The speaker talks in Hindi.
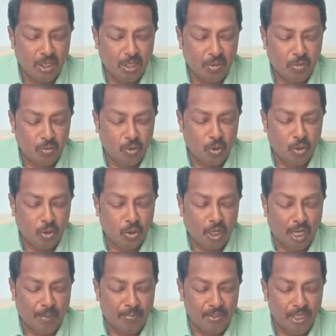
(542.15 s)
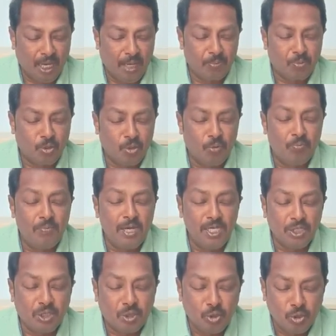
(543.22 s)
वो अपने आप को
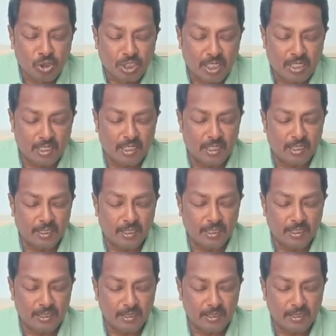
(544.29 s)
महसूस करना है